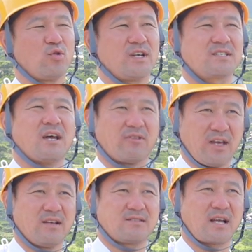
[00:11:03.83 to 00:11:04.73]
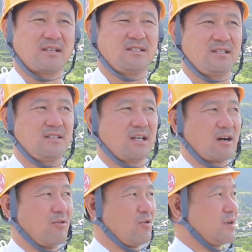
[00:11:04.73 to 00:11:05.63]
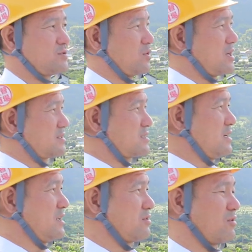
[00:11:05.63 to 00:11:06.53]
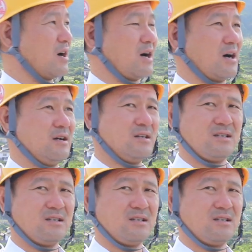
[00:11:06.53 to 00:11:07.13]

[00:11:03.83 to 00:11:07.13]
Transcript: 同じだよね先になんか俺は人なんか使えんとか、